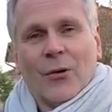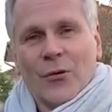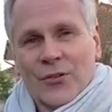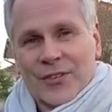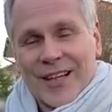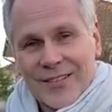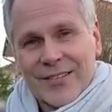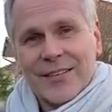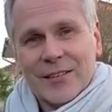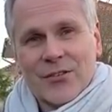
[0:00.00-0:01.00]
Und
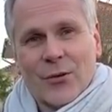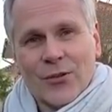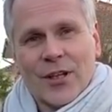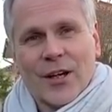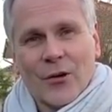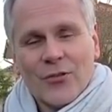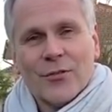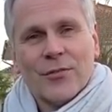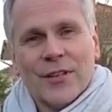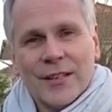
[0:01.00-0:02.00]
das gilt es heute
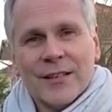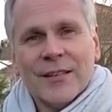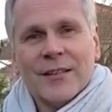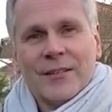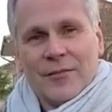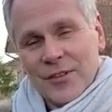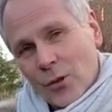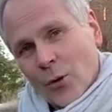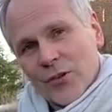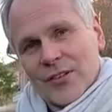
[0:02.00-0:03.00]
herauszufinden, wie
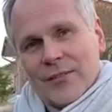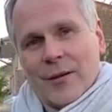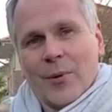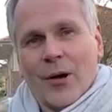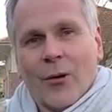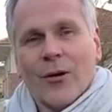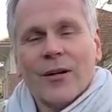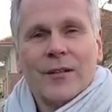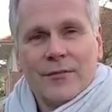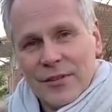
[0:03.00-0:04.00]
hoch ist der Verbrauch,
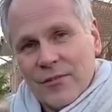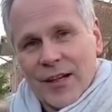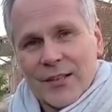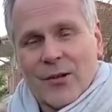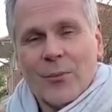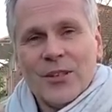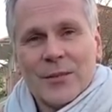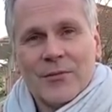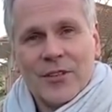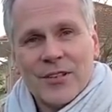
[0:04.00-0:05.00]
wie weit komme ich
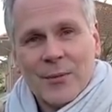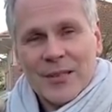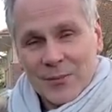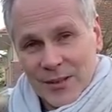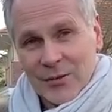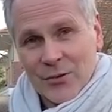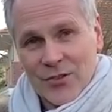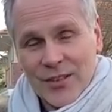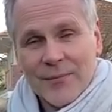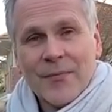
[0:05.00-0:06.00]
im Winter mit dem
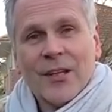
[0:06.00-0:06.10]
EQC.